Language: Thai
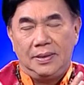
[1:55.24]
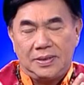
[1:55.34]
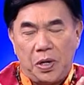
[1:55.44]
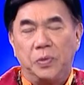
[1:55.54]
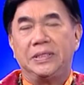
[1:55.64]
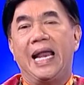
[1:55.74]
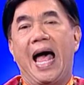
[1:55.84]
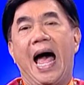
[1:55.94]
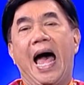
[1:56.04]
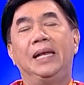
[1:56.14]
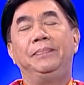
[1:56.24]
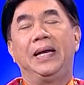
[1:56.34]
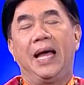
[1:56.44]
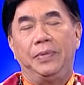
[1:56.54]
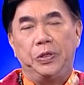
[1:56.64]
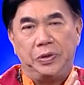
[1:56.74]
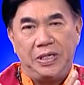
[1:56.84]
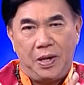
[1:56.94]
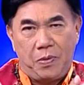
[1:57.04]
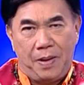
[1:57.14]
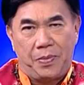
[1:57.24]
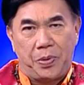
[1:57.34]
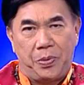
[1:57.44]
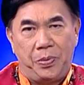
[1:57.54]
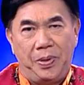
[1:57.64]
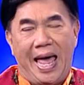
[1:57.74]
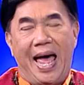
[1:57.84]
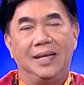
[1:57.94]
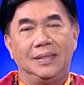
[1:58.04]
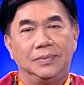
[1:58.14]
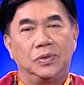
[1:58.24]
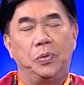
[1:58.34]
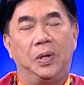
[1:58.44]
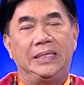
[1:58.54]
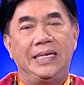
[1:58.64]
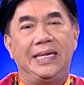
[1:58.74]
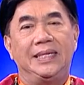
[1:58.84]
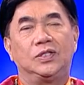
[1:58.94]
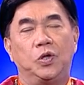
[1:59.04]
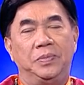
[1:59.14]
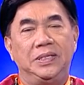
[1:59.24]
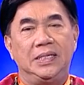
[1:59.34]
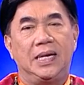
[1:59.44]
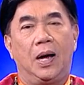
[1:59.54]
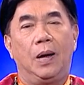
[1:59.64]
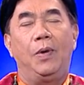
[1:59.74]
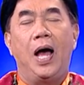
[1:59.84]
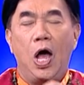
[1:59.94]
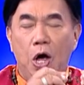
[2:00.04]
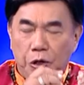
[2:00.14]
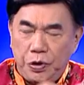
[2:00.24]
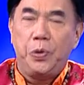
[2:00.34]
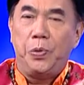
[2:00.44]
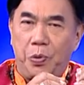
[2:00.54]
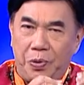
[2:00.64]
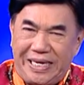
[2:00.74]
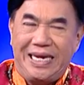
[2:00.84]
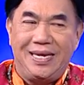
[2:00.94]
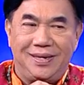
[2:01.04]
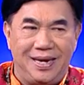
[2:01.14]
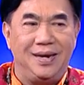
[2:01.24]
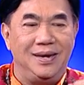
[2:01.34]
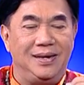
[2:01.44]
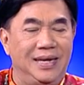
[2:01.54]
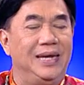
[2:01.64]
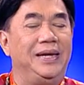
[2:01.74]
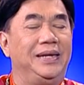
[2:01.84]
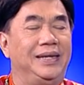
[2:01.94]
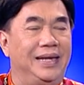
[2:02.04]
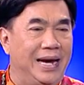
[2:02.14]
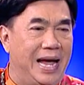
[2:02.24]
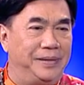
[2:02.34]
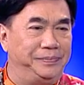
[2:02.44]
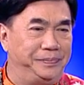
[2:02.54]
สนุกสนาน เป็นการไปทัวร์ที่ได้ความรู้และทัวร์ที่สมชื่อกับคำว่าอยู่ดีกินดีนะครับ